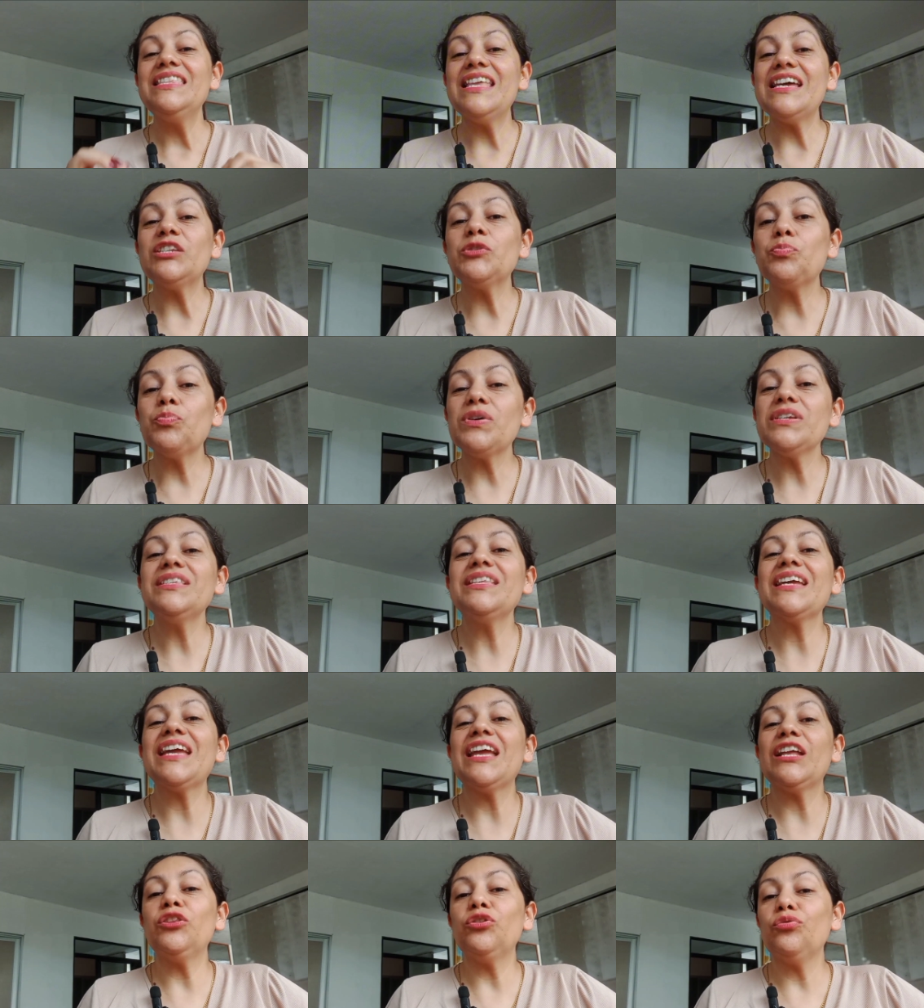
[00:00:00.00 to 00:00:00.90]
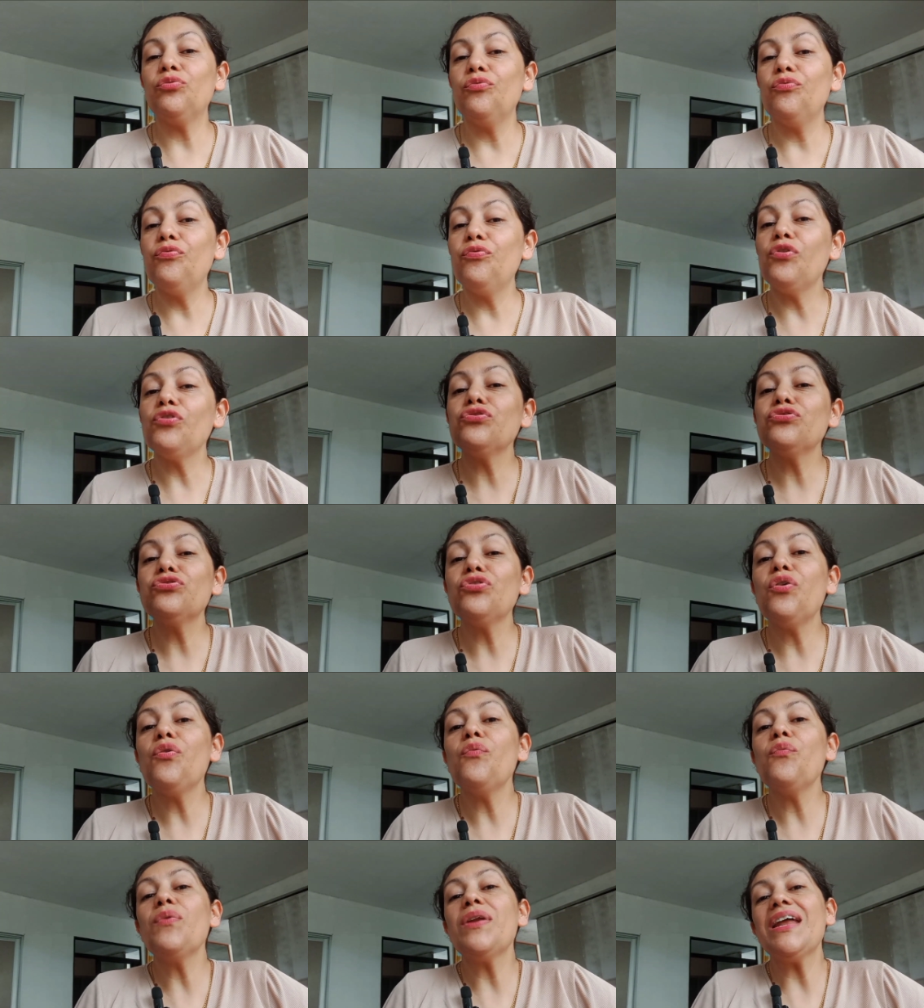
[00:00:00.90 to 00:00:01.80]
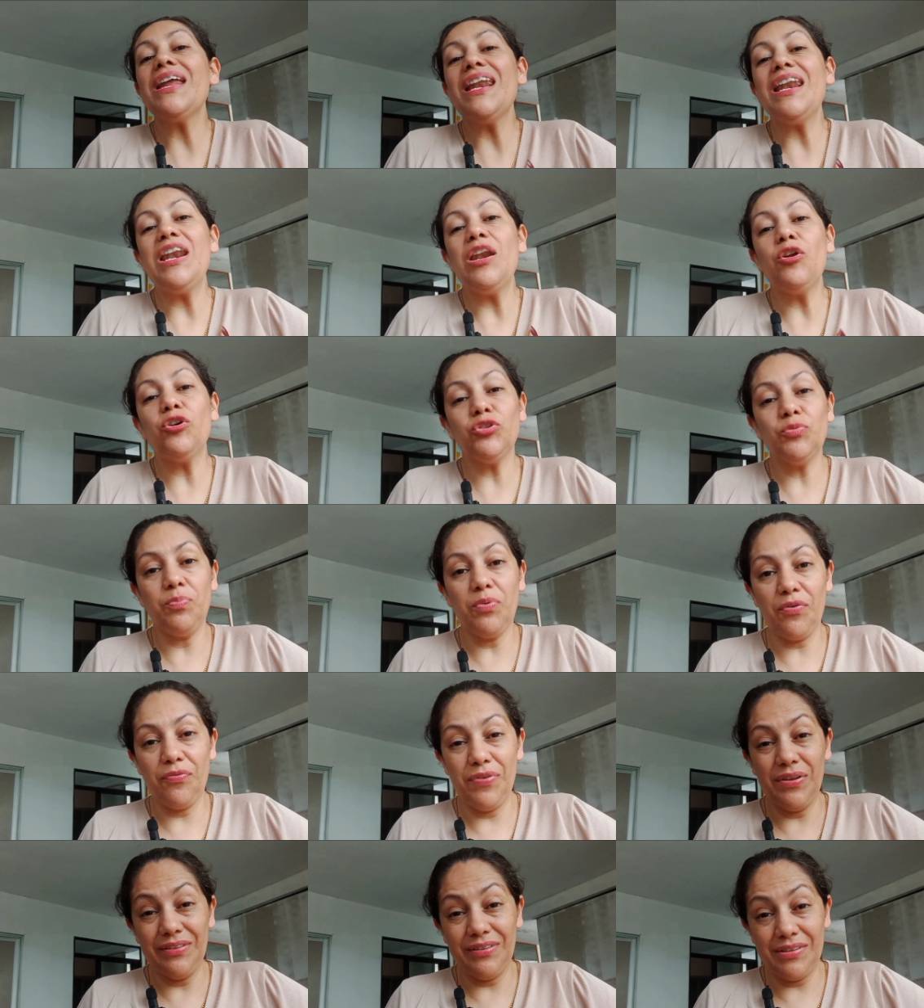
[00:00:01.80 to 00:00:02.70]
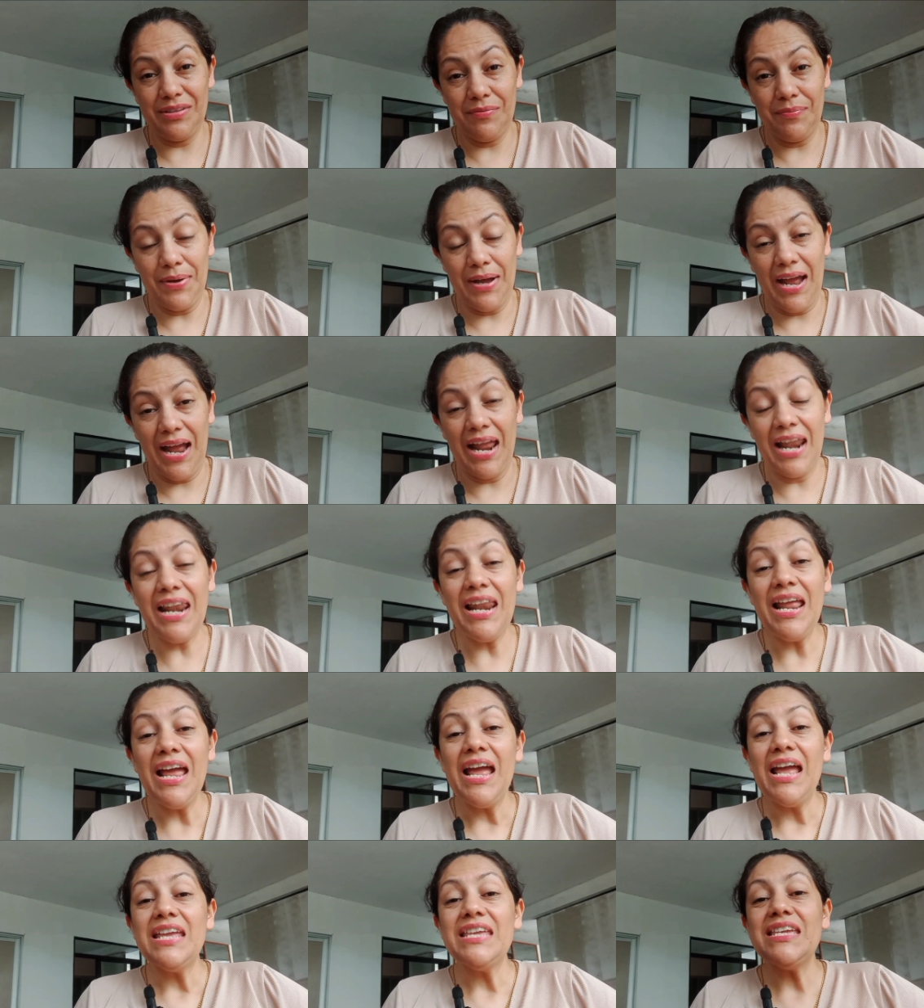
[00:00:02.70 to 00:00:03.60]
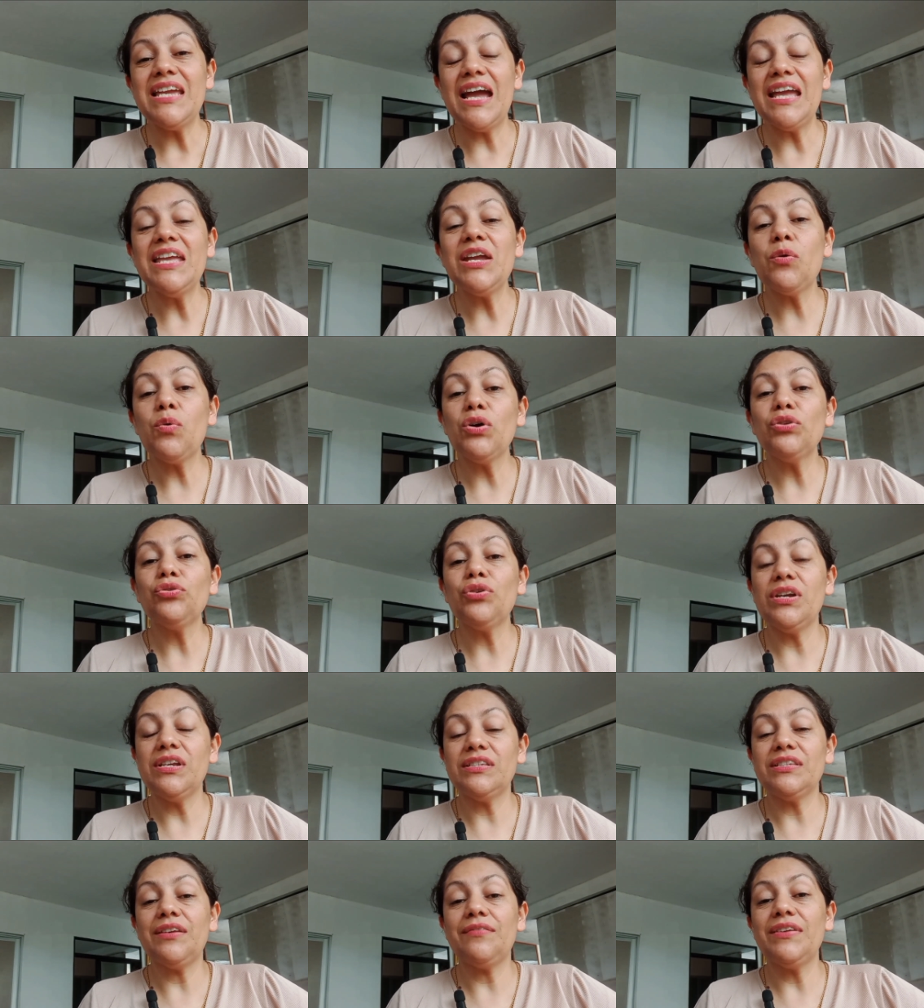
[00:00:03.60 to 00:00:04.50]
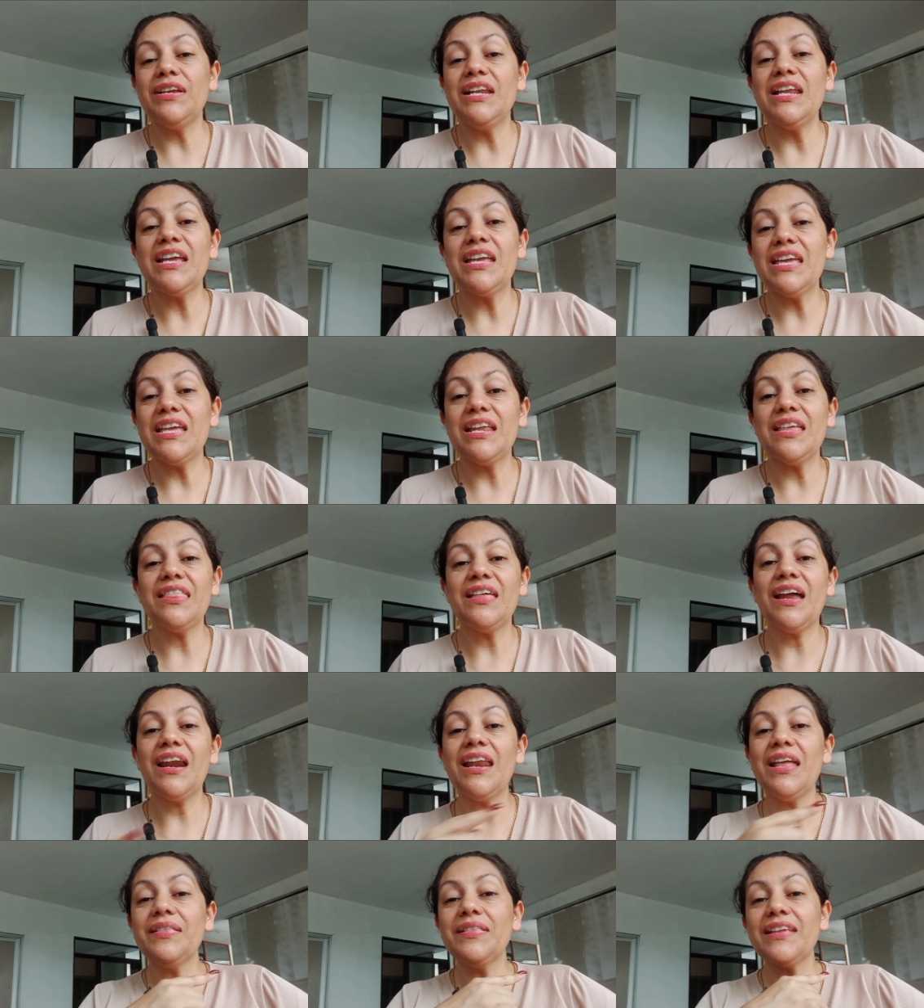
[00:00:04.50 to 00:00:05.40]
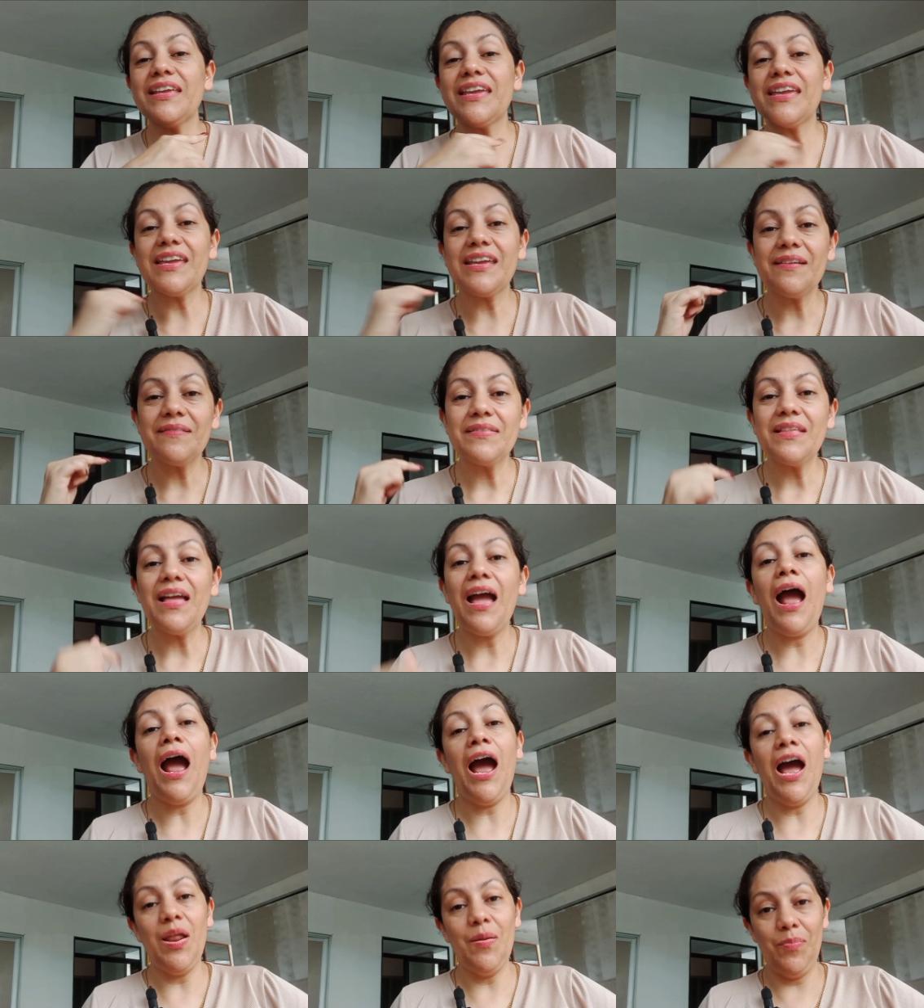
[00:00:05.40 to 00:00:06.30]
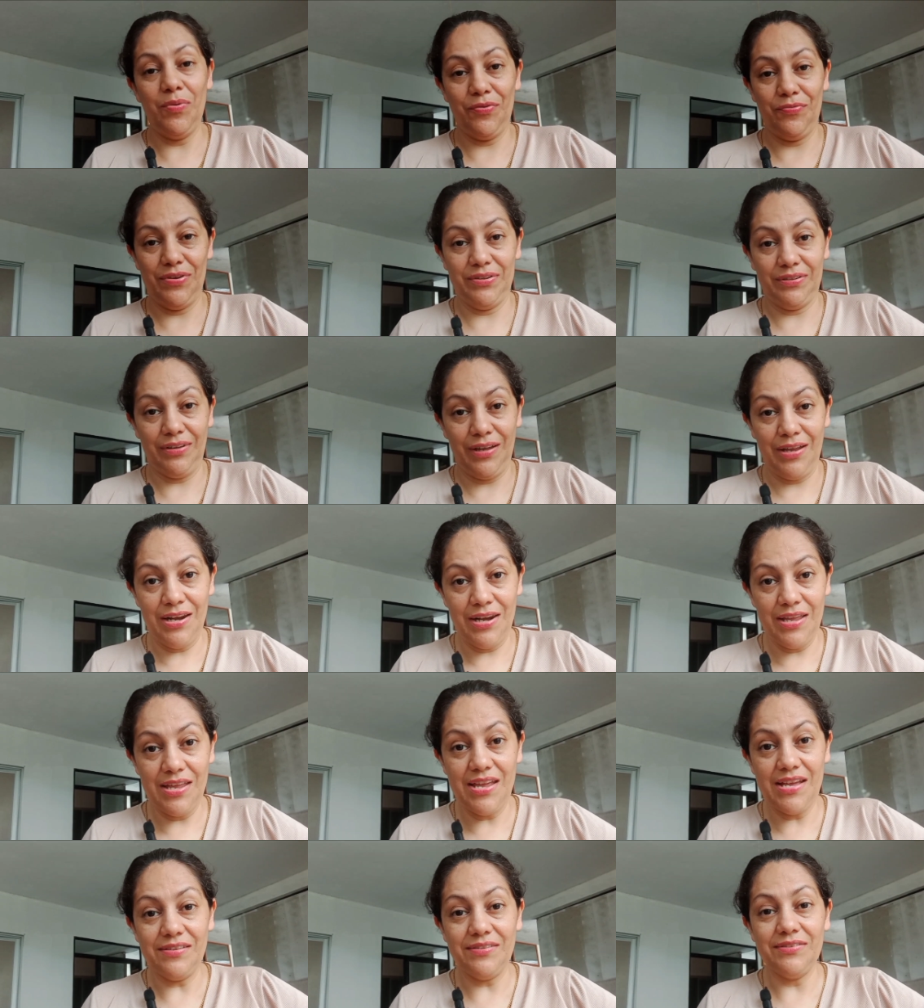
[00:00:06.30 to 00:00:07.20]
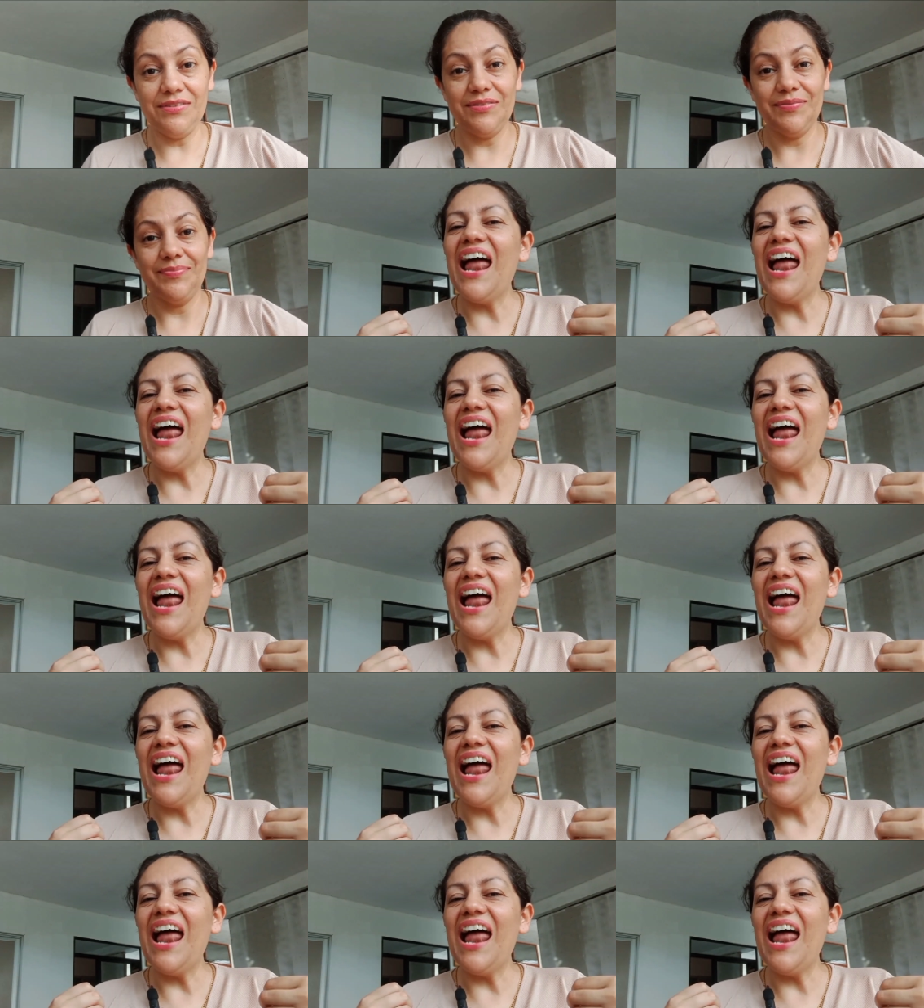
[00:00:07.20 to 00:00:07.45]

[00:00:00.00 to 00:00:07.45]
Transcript: después de que triunfó sobre los profetas de Baal y ahí cuando Jezabel le quiere darle al profeta Elías.